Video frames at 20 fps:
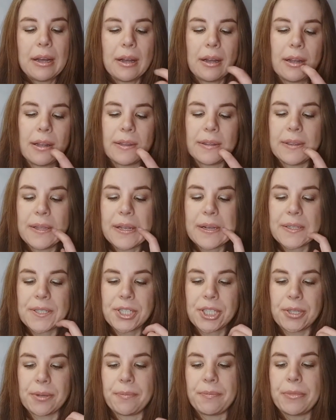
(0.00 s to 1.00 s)
А,
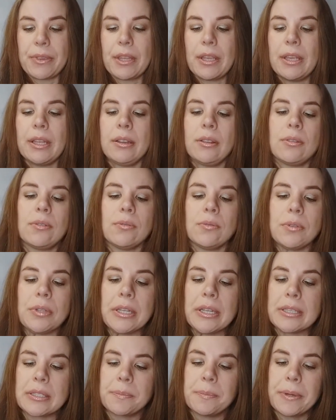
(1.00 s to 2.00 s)
дальше. Это у
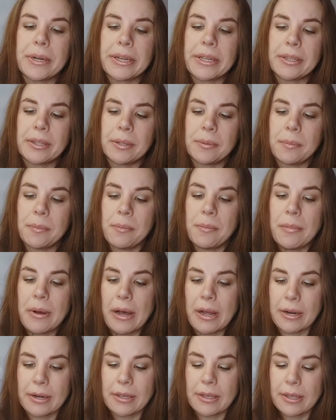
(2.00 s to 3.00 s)
нас бренд
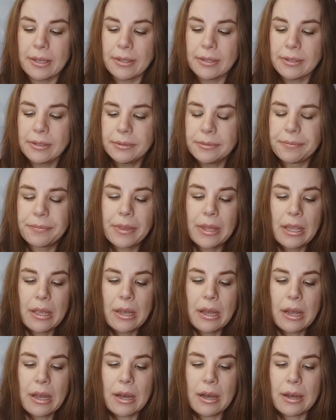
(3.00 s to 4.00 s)
Markel
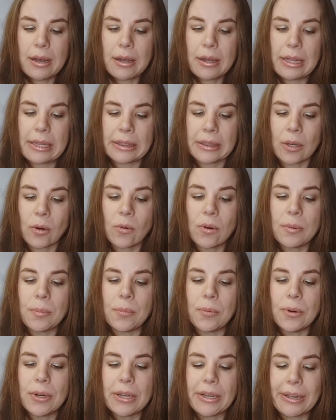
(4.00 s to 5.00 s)
а, такой
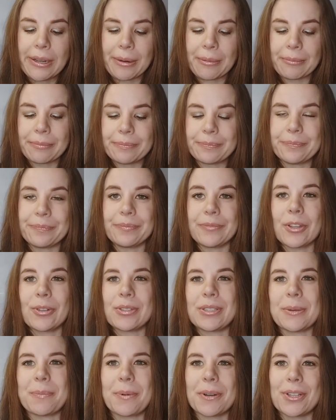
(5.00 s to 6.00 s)
более, ну,
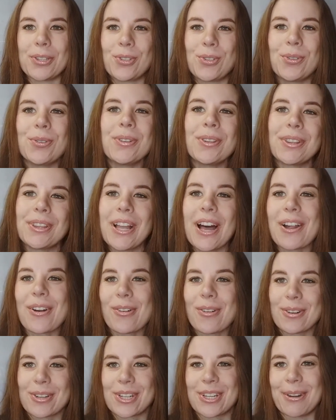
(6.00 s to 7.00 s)
типа, чуть
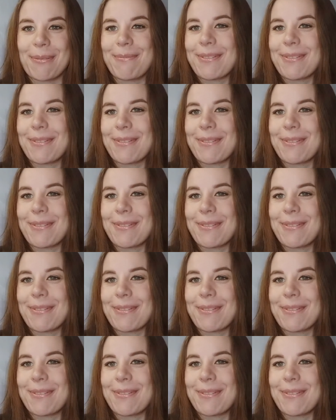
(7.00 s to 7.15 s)
дороже